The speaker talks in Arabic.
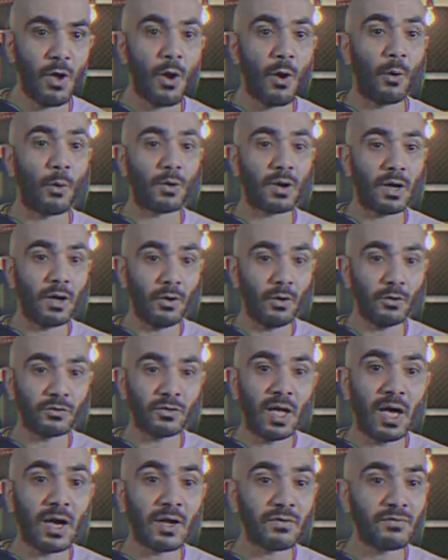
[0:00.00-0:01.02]
وراح احط
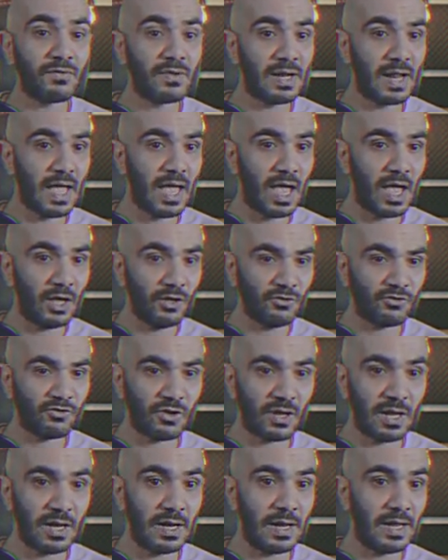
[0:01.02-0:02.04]
حرف الاتش
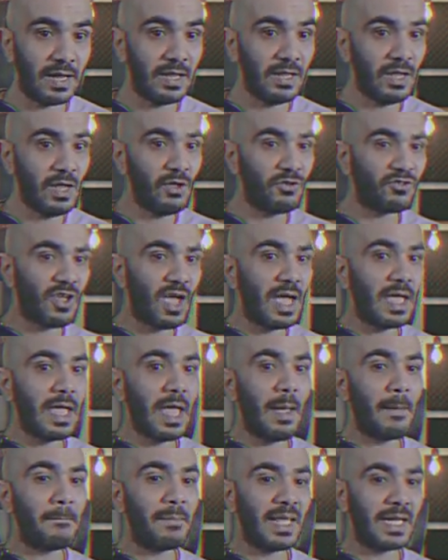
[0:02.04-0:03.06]
اللي هي
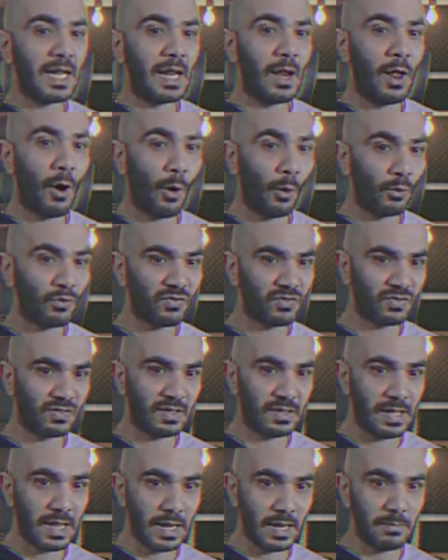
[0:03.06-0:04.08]
جاي من الهوست
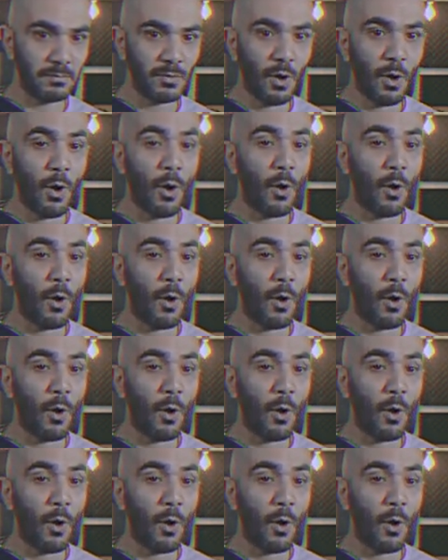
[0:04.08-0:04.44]
نيم